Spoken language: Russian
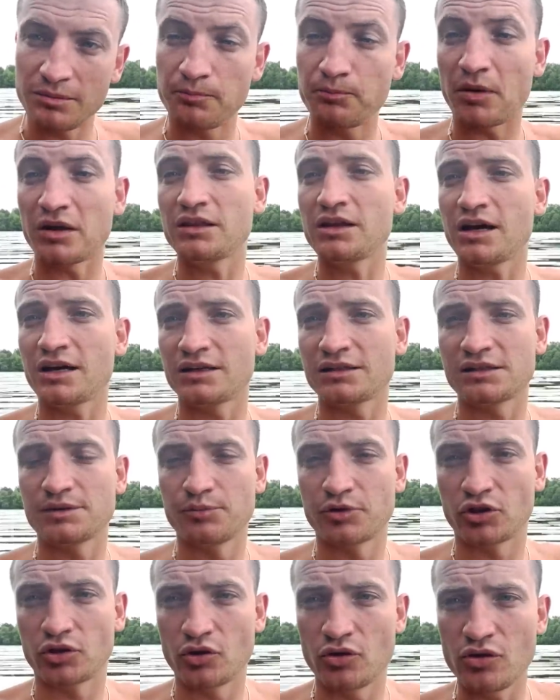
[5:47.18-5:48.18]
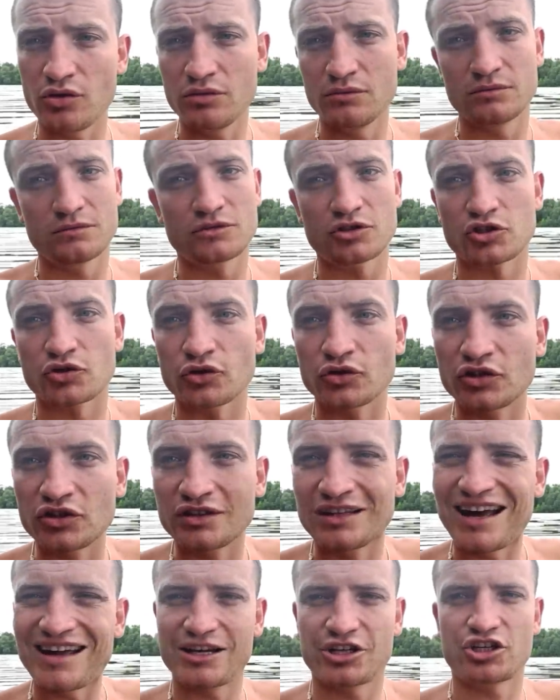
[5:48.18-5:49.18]
подарит тебе то, что ты
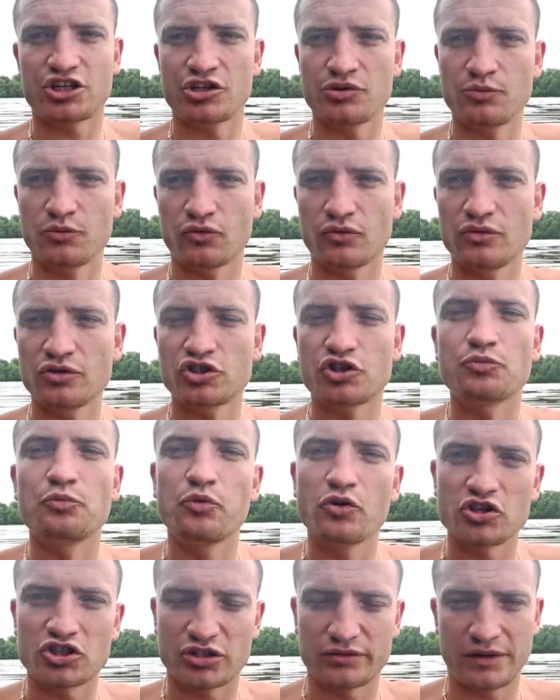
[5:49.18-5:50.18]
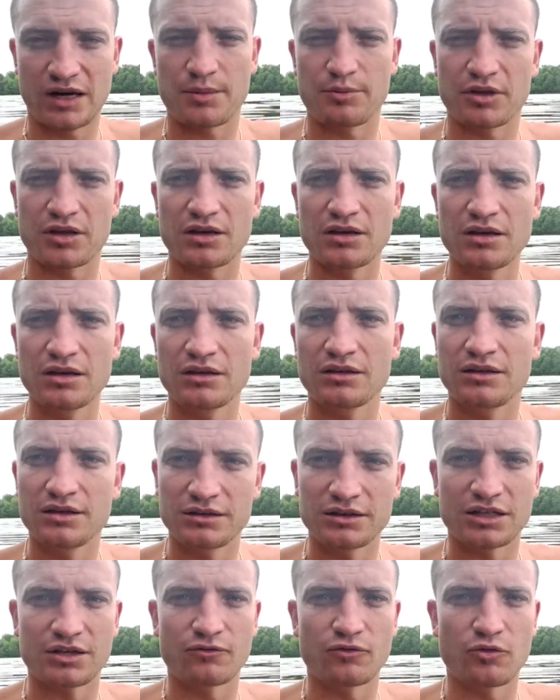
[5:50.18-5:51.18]
даришь ему, чем больше времени ты
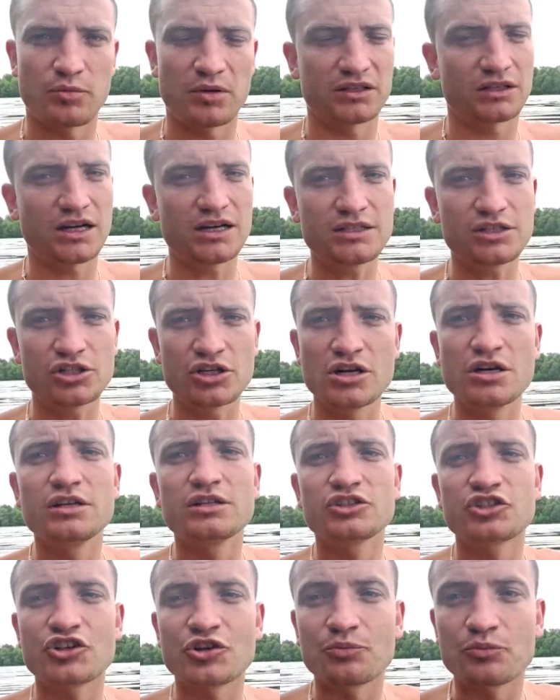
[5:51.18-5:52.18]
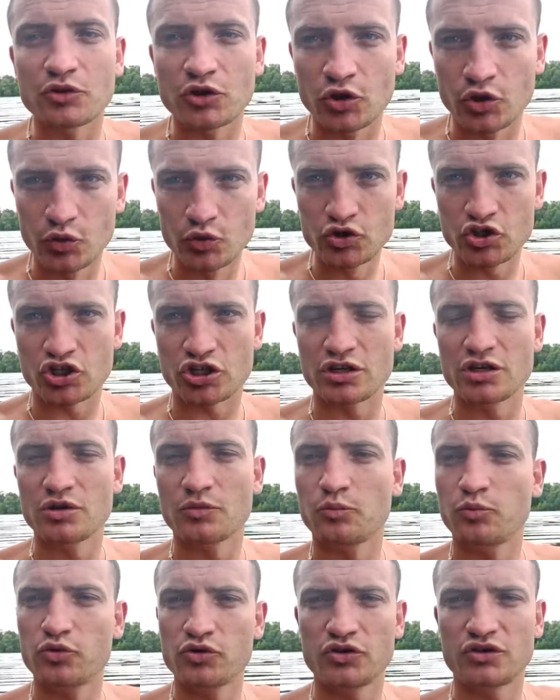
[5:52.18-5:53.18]
на него потратишь, чем лучше
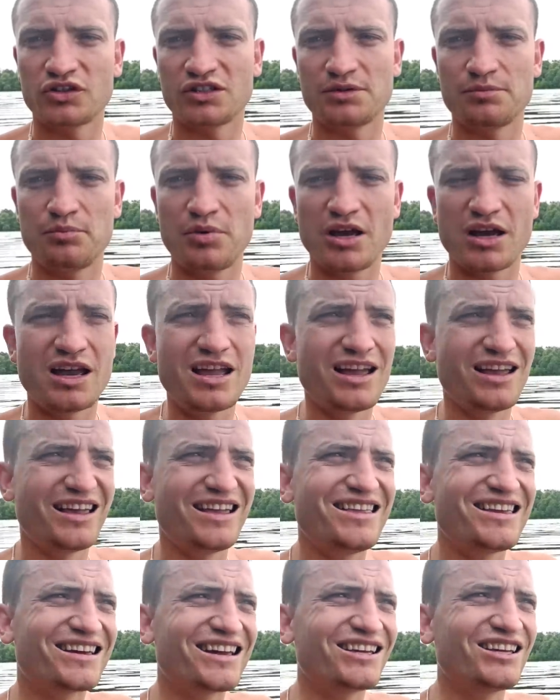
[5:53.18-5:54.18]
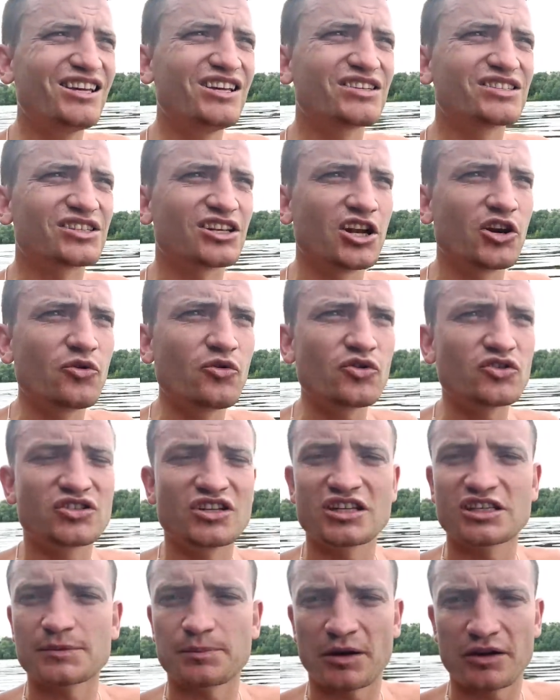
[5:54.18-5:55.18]
будет тебе. И никакие слезы
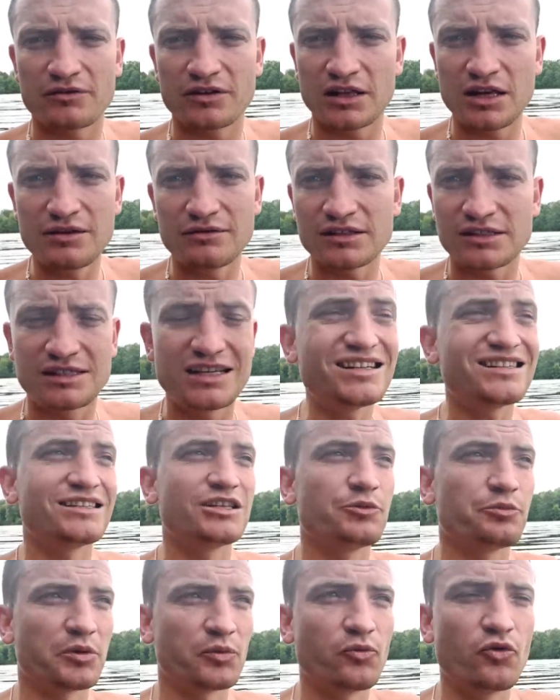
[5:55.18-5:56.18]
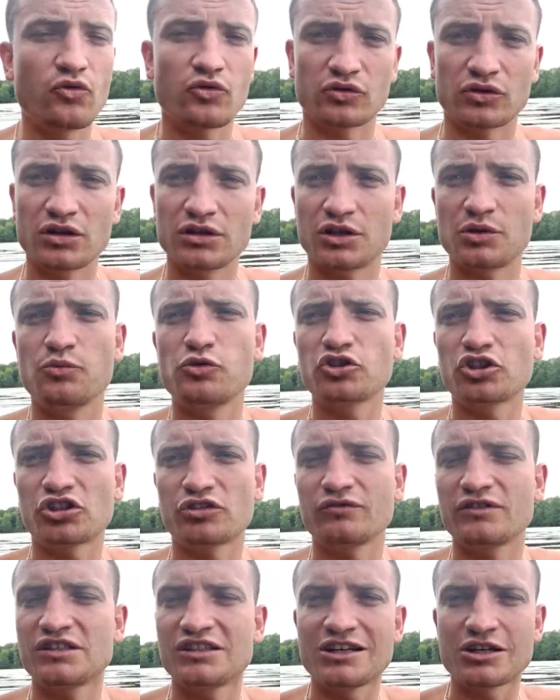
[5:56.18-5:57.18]
и несправедливость здесь не помогут. Ты можешь
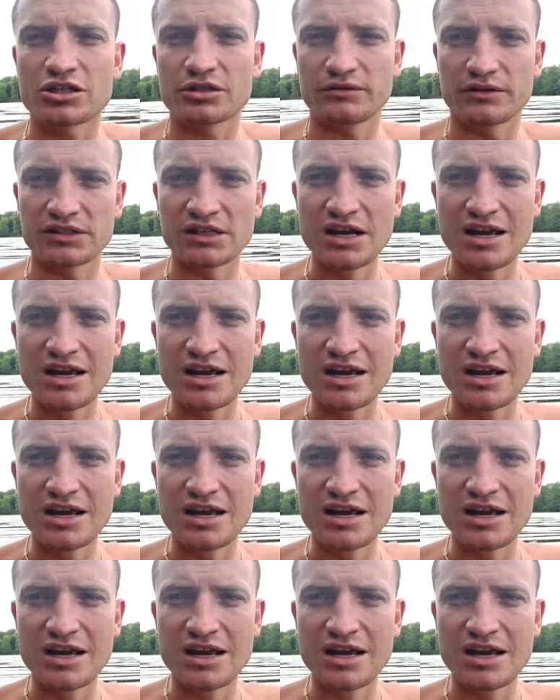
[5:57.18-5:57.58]
выдерживать